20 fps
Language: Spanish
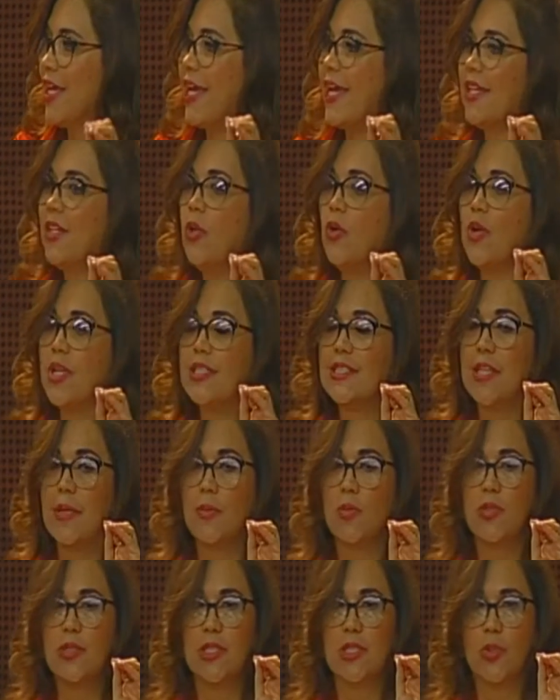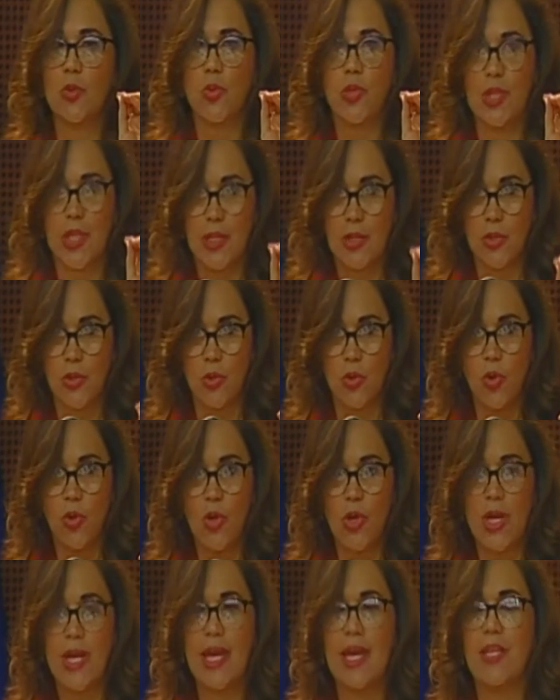es lo que estamos discutiendo,
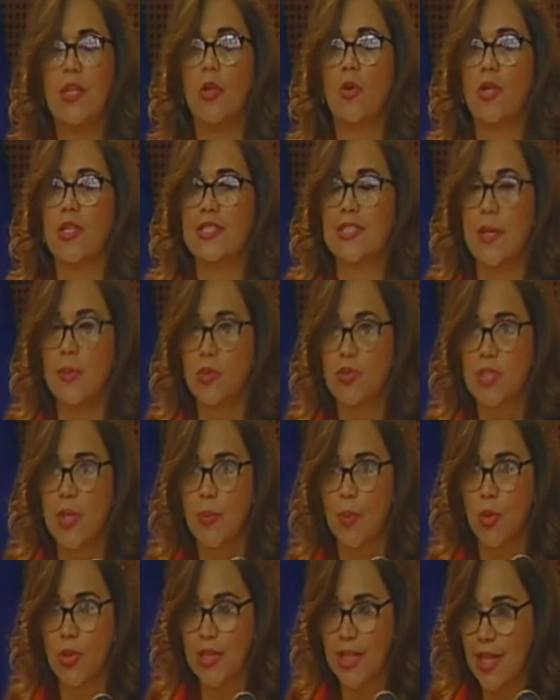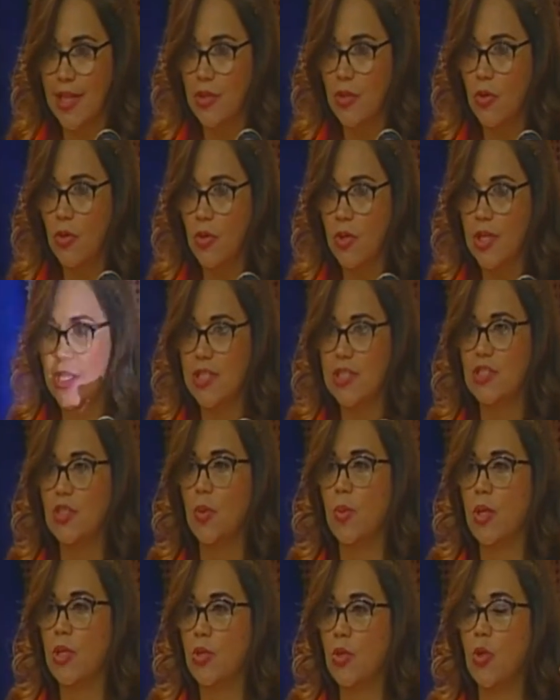qué es lo que estamos aportando y
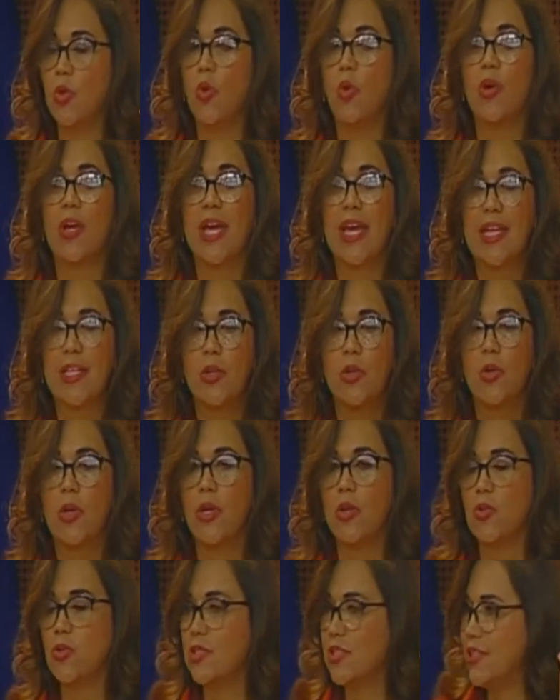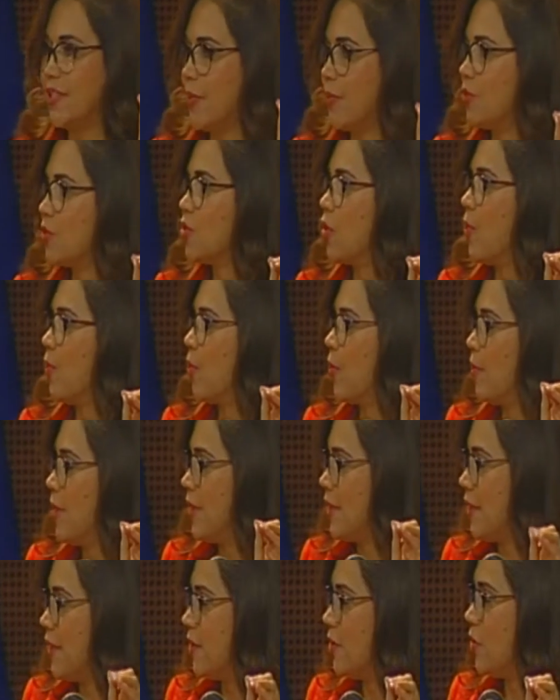sobre todo qué es lo que nos estamos
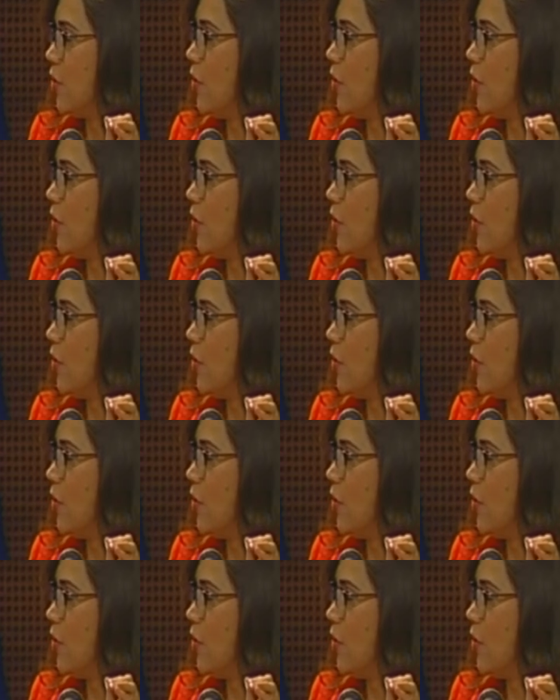comprometiendo.